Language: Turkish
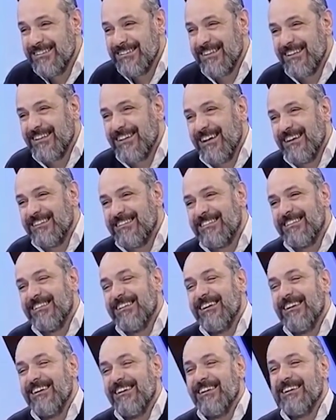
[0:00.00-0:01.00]
size
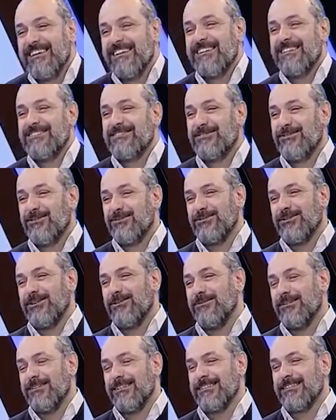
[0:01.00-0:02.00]
karşı hiç
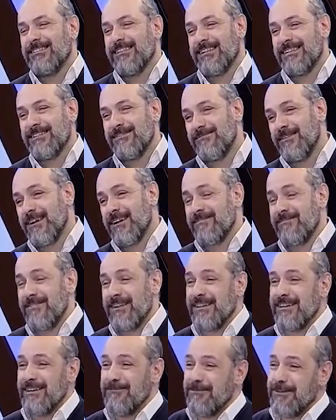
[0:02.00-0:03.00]
dokunamadın. Sadece vak
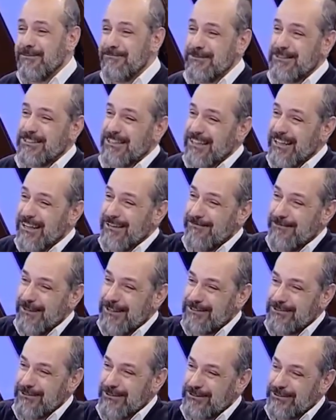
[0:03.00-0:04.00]
vak yapan bir şeyler
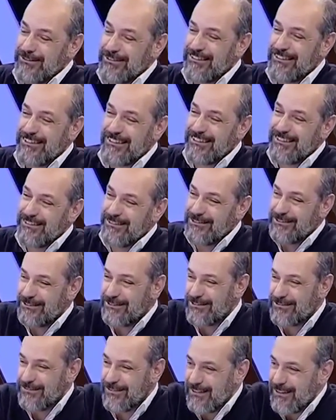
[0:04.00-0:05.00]
besliyorsunuz,
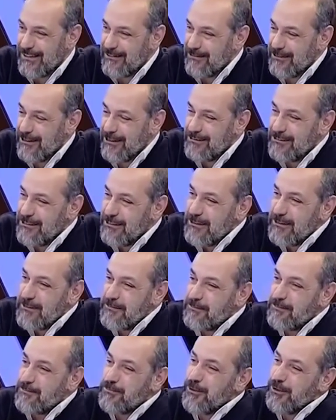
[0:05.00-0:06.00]
tıklıyorsunuz falan filan.
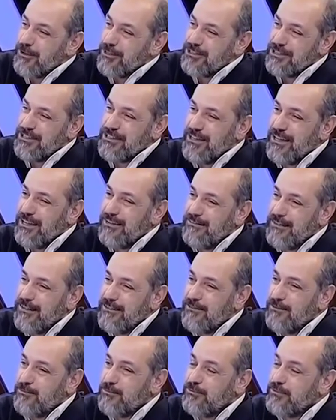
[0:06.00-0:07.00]
Böyle şeyler
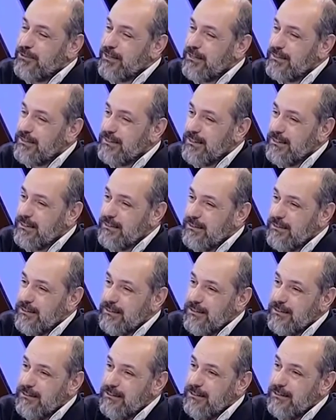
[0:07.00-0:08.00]
var ve bunlar da
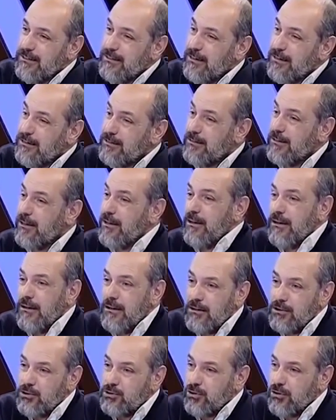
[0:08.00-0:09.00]
e, hatta
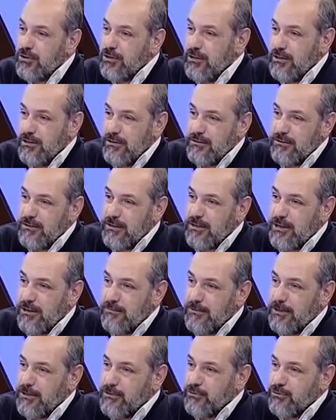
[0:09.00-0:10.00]
şöyle
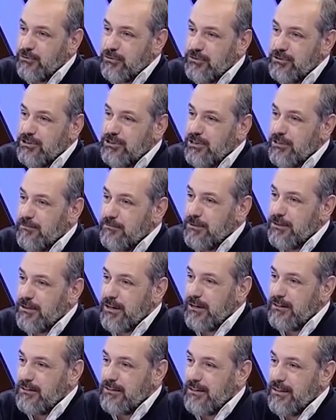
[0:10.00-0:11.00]
rakamlar duyuyoruz işte bir
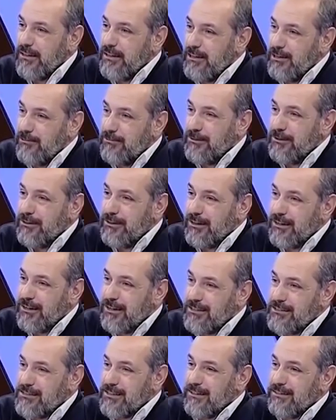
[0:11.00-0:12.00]
ayda 50 bin lira
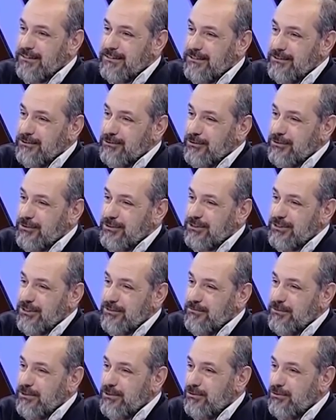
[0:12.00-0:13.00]
kazandı, evet. yok
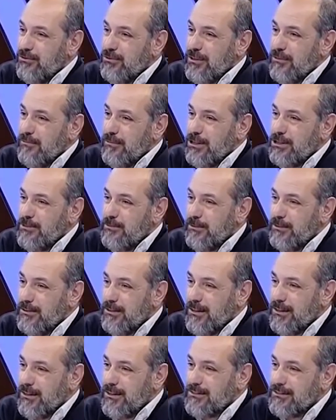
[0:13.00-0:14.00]
işte bir günde 5 bin
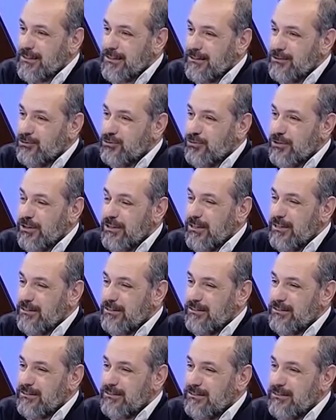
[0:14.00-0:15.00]
lira kazandı, şu kadar
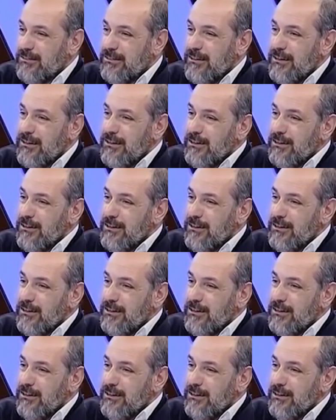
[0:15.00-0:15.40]
yatırdı,